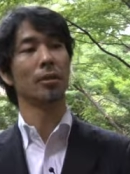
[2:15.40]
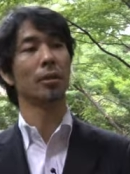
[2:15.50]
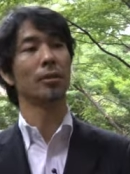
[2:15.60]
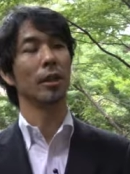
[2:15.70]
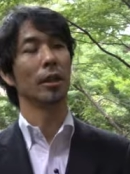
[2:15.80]
そ
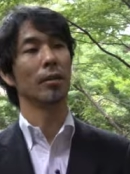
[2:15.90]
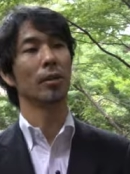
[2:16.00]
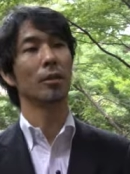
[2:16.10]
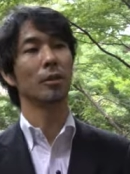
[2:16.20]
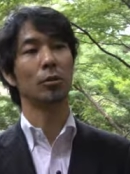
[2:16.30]
れぞれ
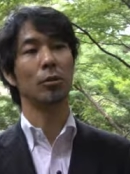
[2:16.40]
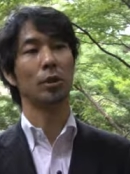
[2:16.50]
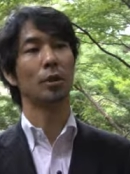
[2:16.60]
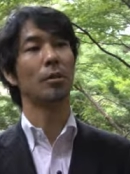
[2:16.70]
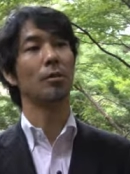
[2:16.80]
同じ
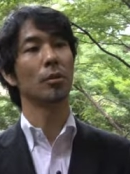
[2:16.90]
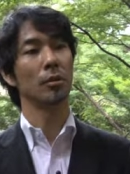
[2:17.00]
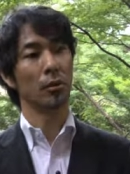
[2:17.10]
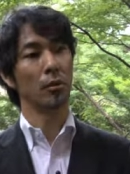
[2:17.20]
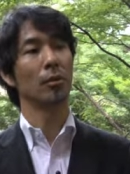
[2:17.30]
クオリティのも
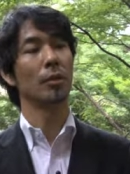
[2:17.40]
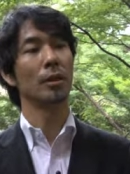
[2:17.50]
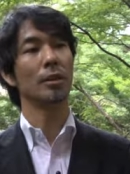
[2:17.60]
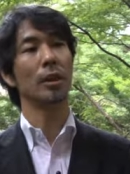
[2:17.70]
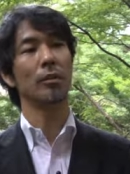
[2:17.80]
のを
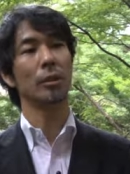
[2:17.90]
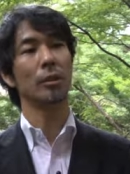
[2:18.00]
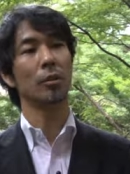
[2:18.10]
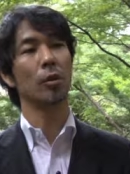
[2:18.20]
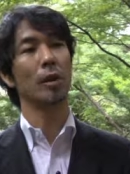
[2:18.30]
同じ
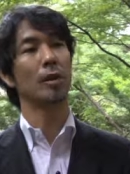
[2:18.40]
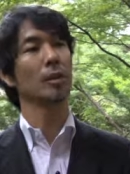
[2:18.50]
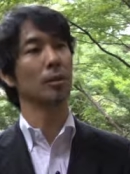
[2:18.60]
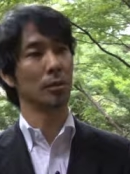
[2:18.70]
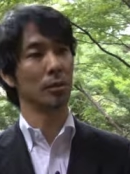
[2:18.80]
タイミングで情報発
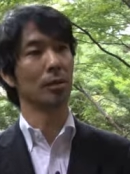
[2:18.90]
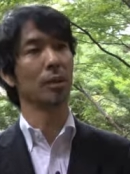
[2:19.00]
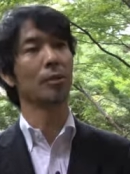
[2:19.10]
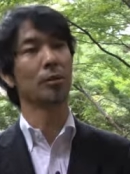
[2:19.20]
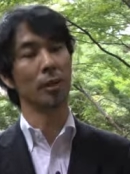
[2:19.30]
信するっ
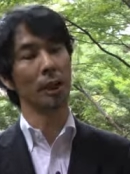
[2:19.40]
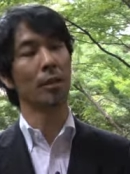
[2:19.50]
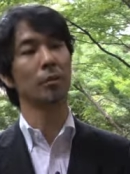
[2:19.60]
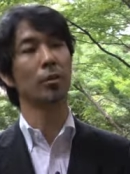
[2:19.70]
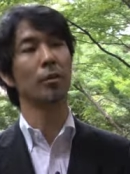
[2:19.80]
ていうよう
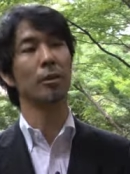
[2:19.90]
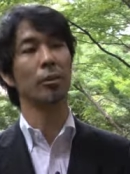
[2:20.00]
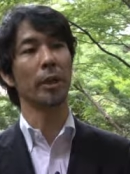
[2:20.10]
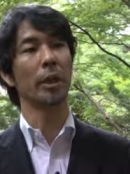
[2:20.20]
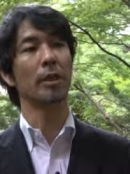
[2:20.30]
なグローバル
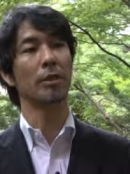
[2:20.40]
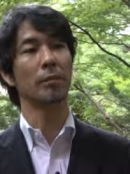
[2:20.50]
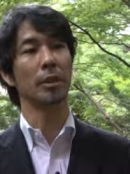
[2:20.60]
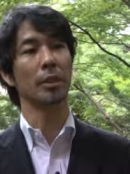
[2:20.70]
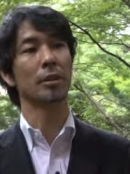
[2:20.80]
な
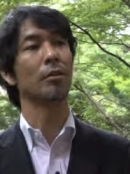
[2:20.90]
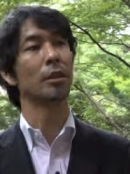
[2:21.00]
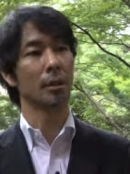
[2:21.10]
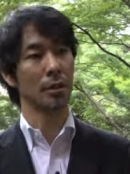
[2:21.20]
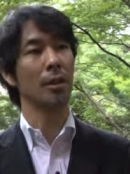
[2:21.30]
メカニズムが必
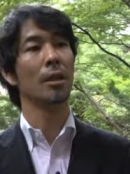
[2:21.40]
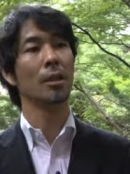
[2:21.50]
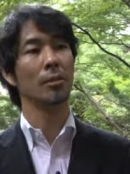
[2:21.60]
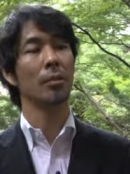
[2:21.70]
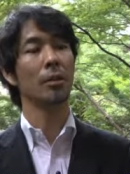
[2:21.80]
要です
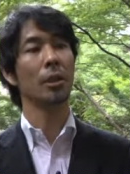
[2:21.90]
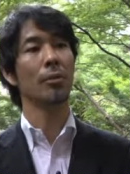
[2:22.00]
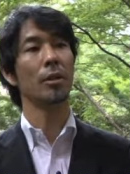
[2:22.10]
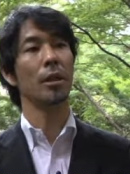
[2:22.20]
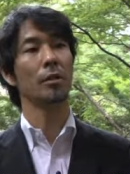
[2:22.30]
こういった意
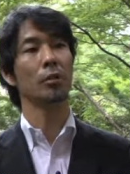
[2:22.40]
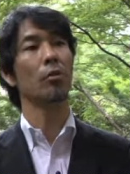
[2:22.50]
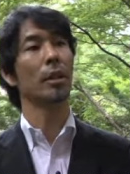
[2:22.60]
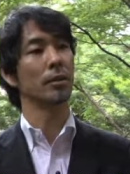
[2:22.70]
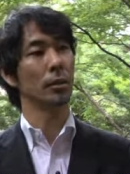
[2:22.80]
味では
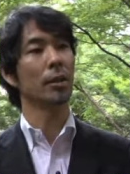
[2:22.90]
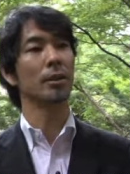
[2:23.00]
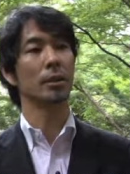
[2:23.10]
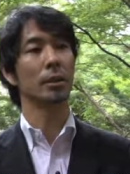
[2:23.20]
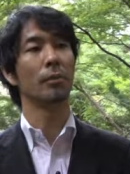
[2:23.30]
グローバルの
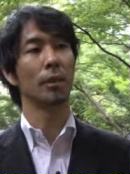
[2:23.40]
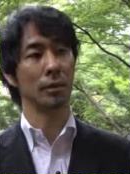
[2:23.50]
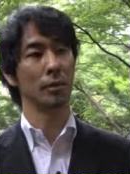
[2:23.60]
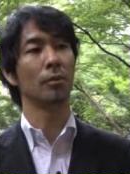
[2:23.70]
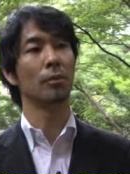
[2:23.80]

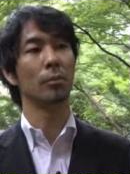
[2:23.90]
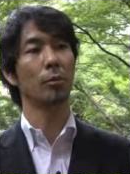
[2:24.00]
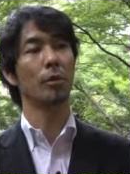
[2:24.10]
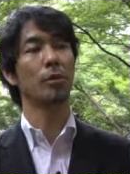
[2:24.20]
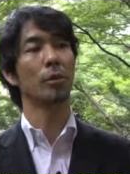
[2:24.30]
CMS これ
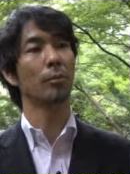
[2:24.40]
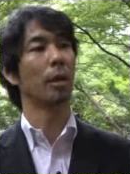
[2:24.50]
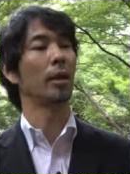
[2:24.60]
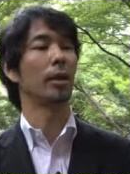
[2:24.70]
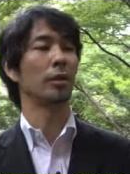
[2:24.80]
も非常に
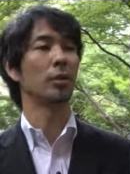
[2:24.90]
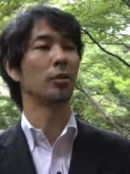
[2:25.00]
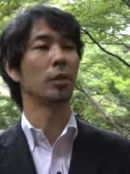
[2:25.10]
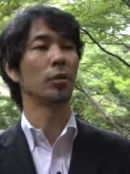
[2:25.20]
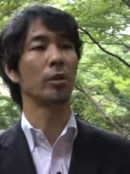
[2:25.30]
今
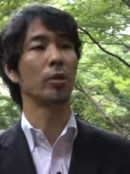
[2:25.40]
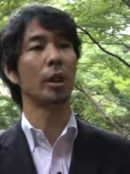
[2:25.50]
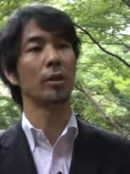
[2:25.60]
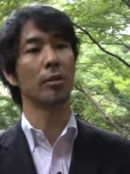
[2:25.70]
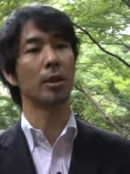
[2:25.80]
重要なトレンド
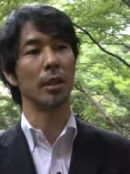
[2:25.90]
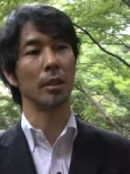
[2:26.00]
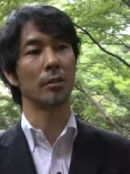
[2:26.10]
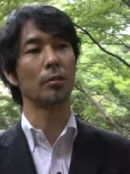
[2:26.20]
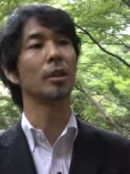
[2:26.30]
になってるか
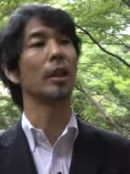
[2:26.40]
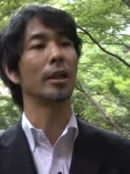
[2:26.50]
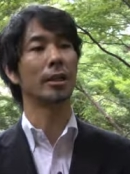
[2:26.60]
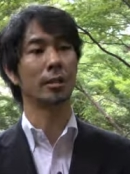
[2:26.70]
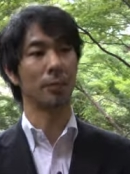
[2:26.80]
なというふうに考
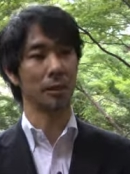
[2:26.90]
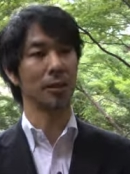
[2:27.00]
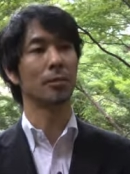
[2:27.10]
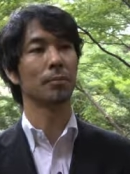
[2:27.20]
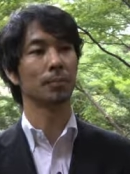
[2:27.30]
えていま
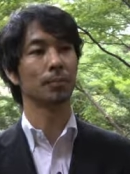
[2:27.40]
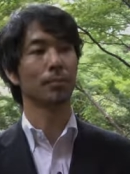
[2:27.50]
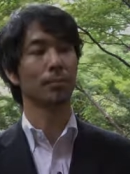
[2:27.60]
す